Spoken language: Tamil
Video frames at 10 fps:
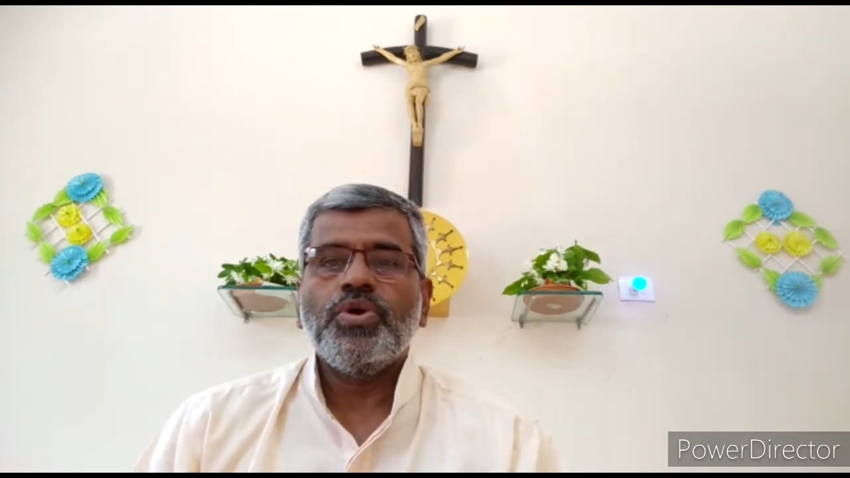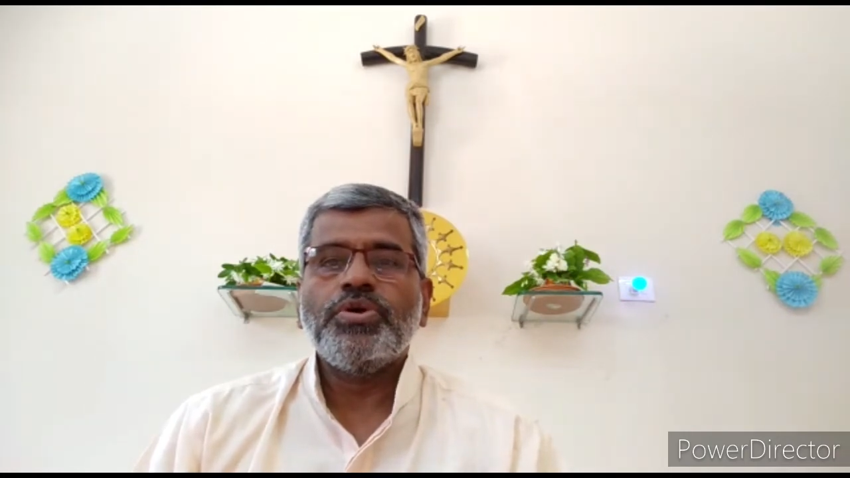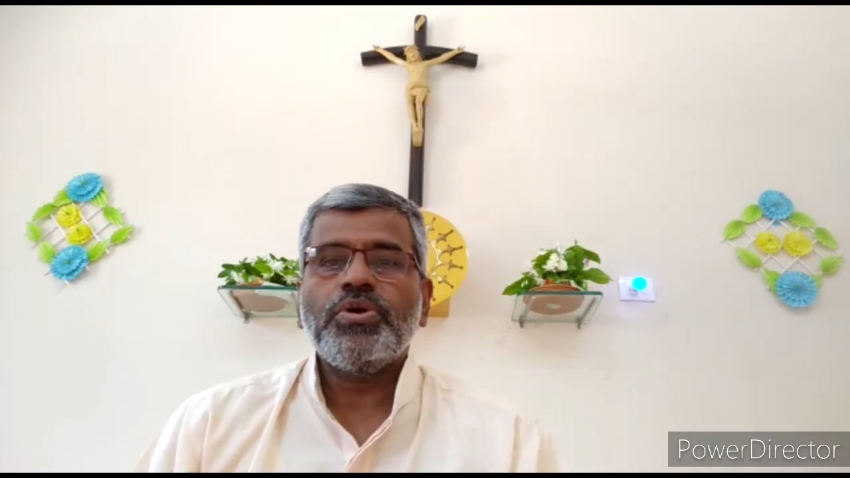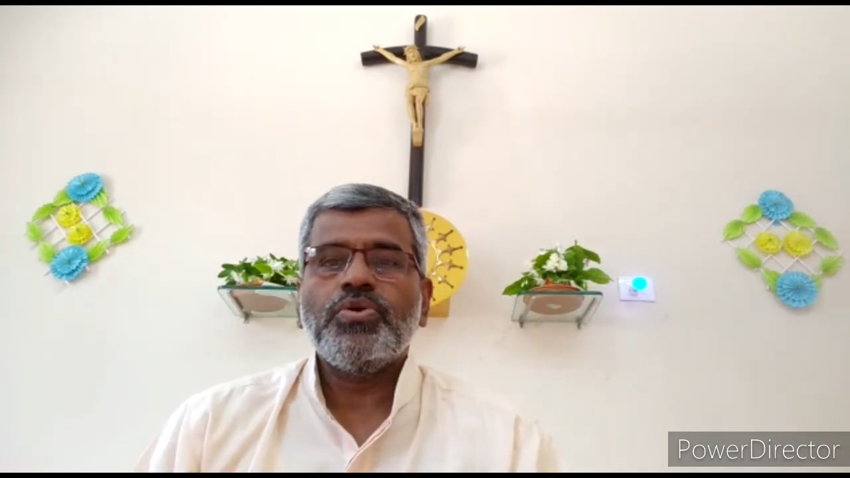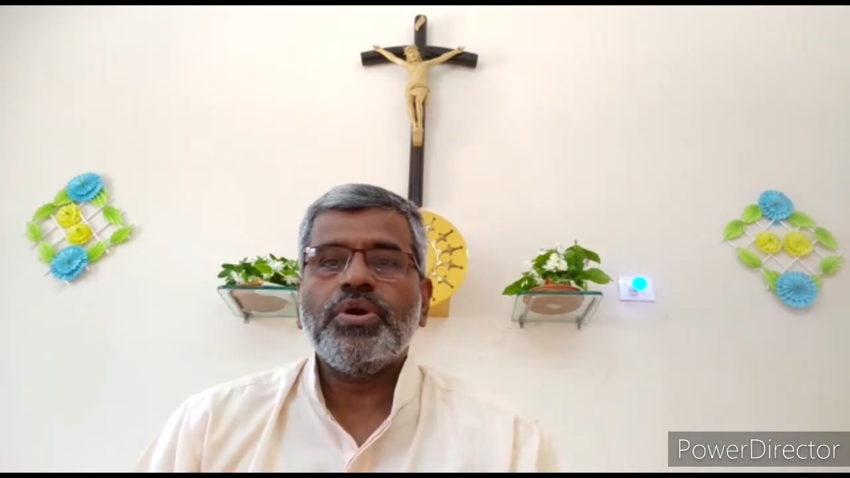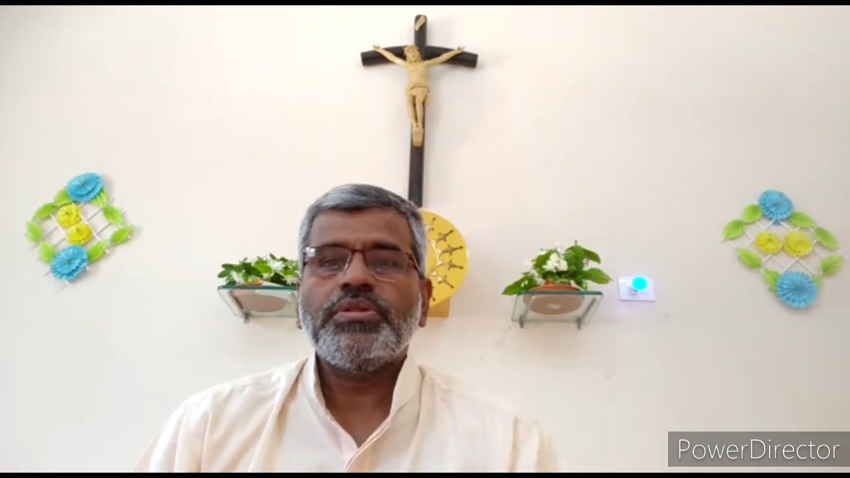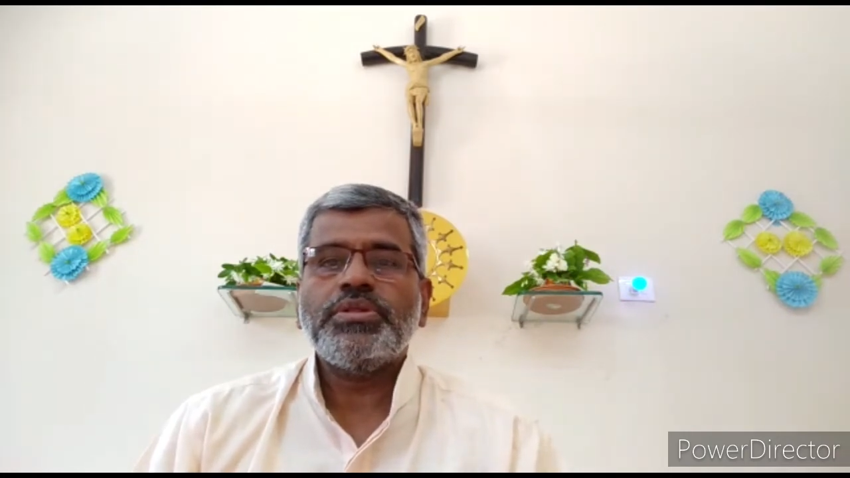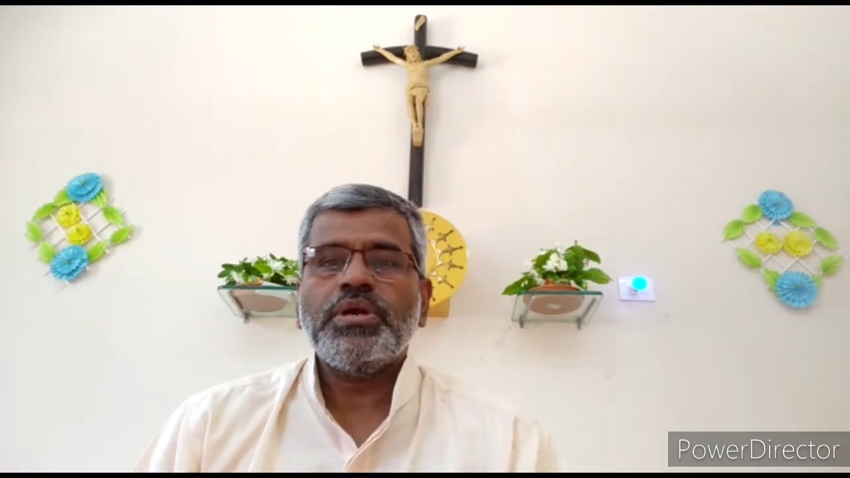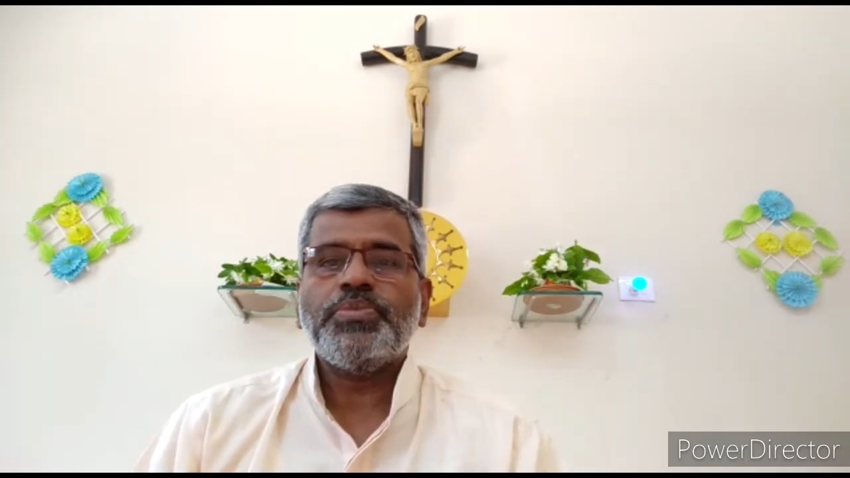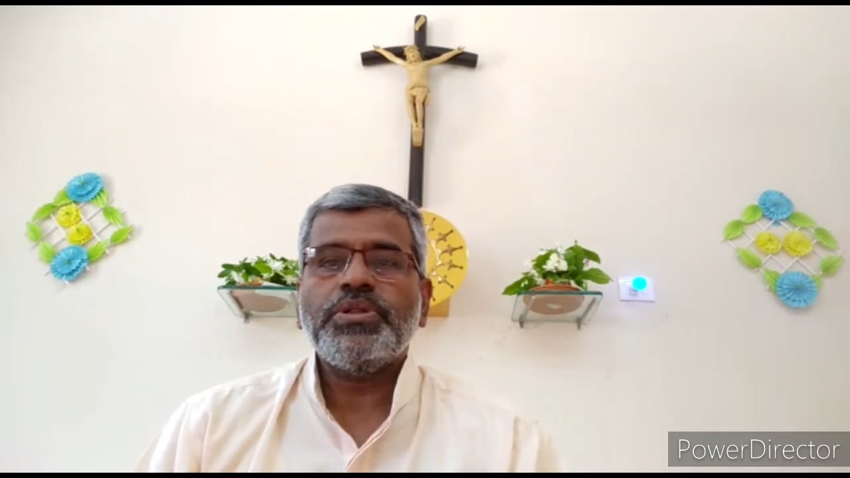ஒன்று
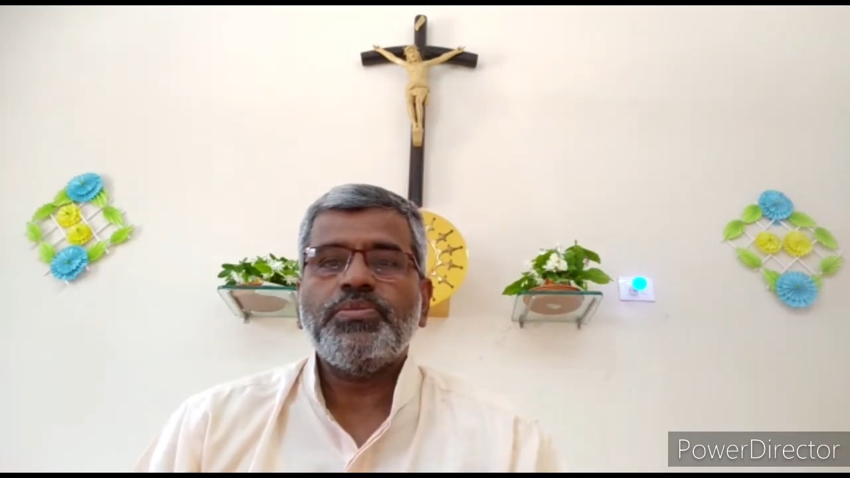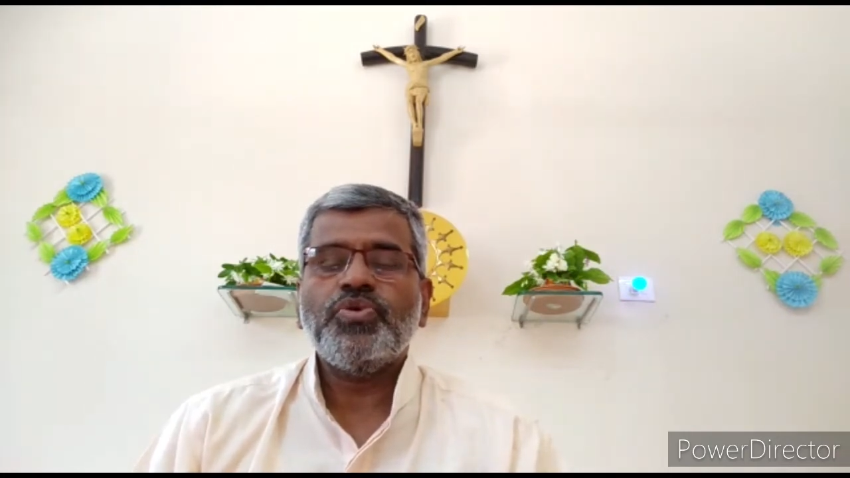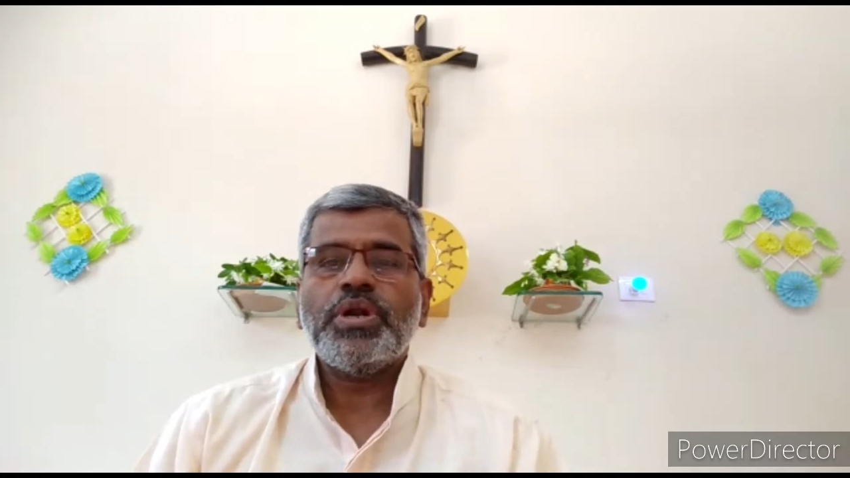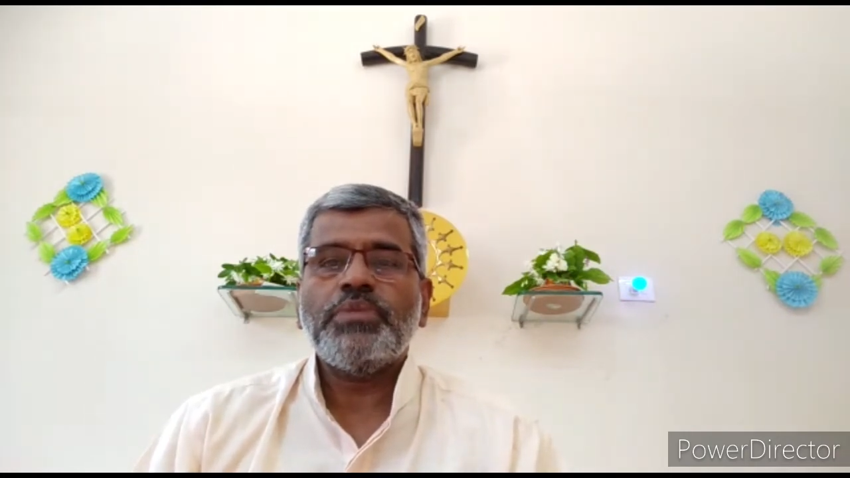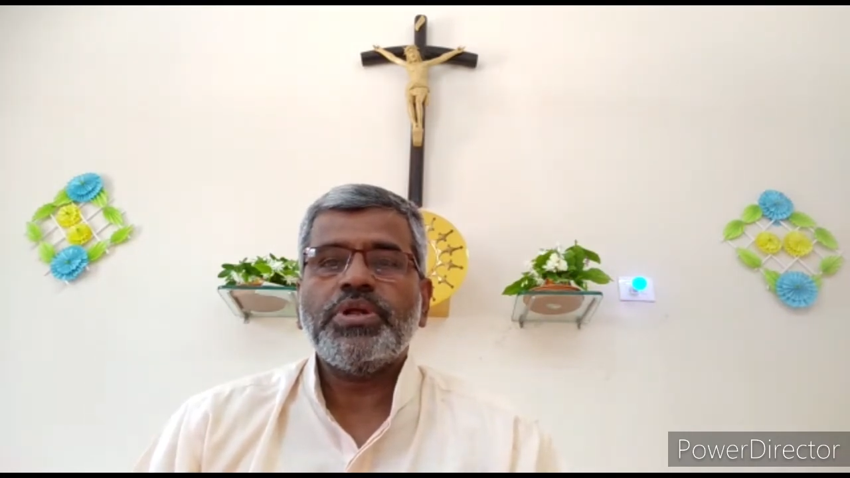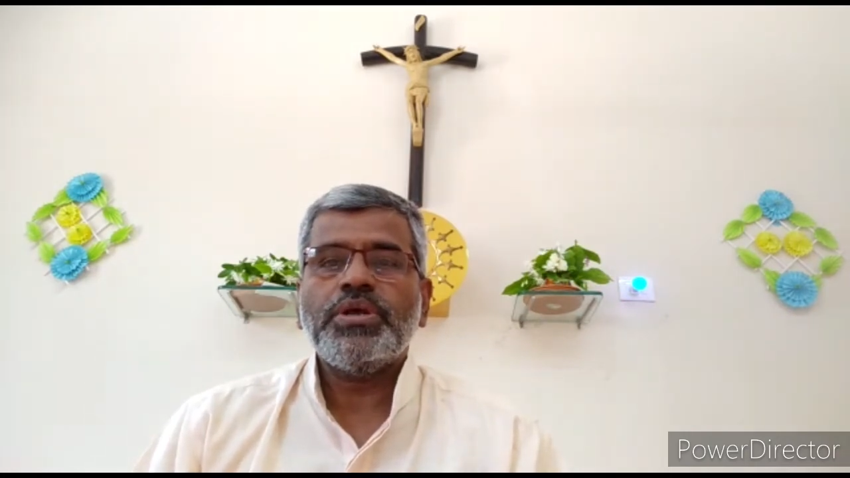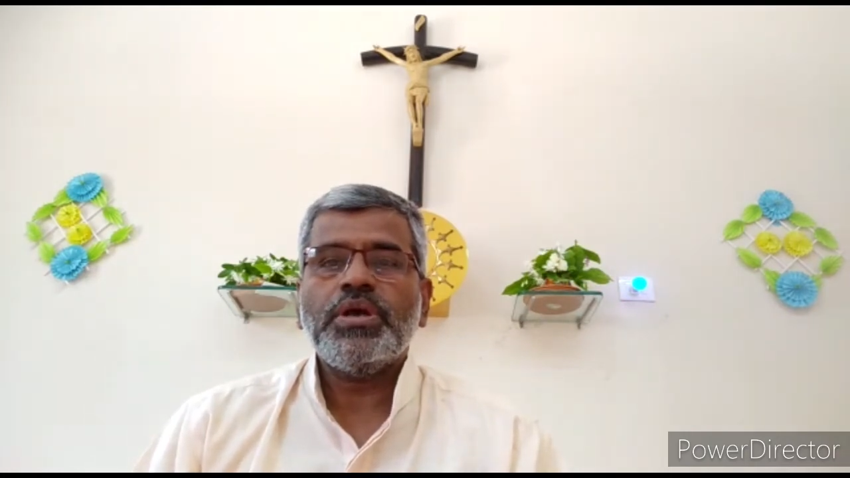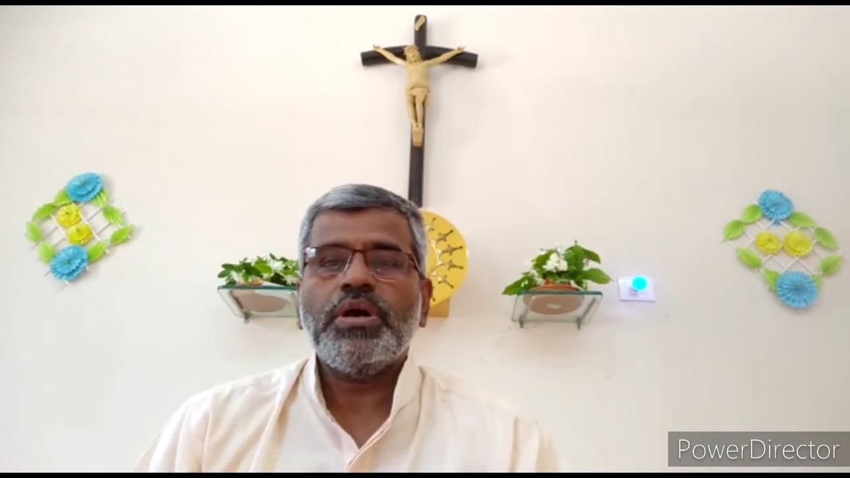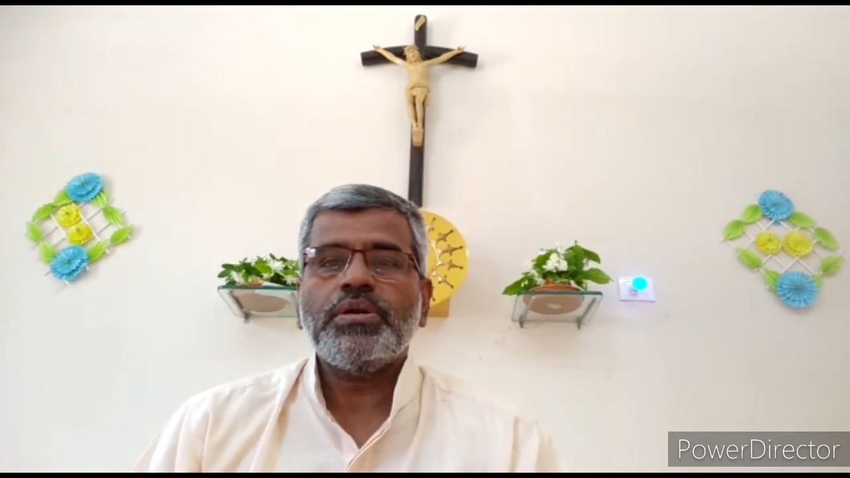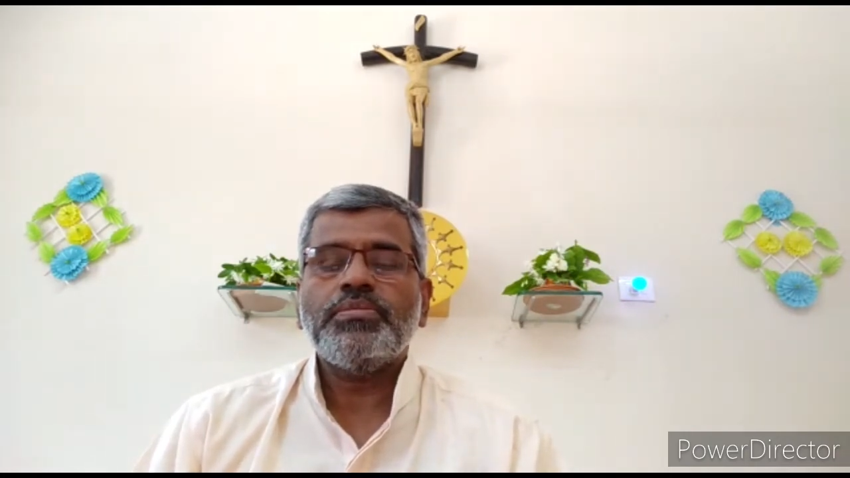குருந்தியர் பதிமூன்றாம்
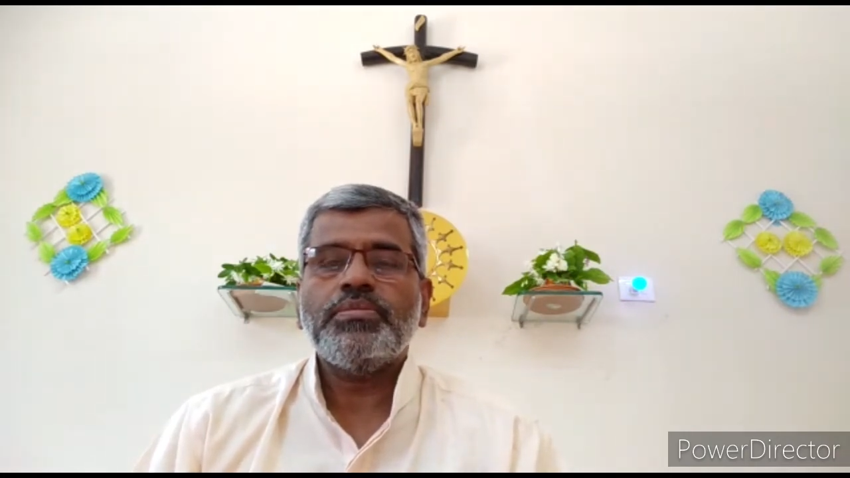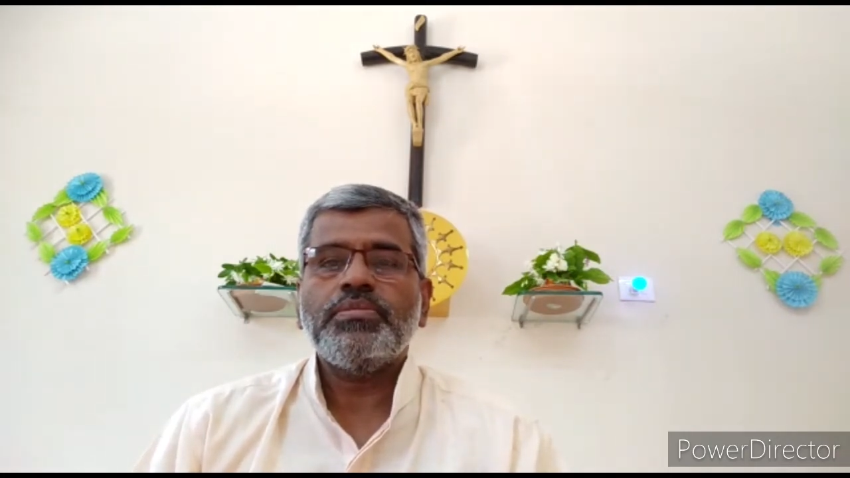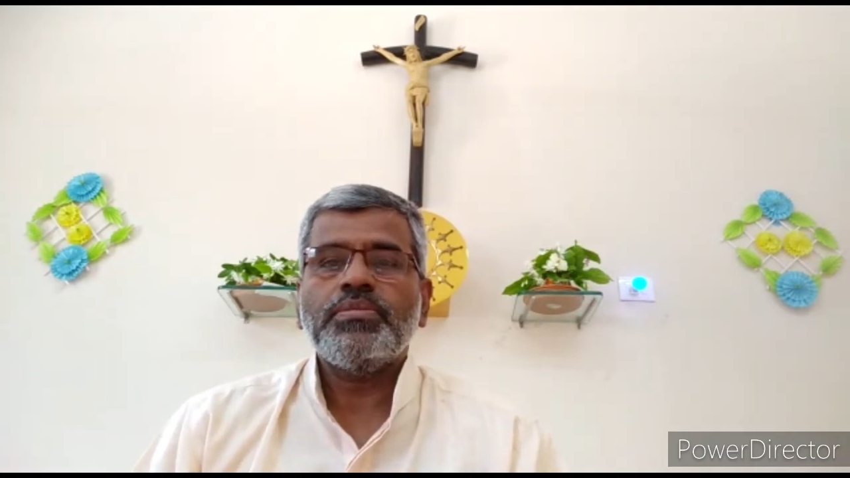அதிகாரம்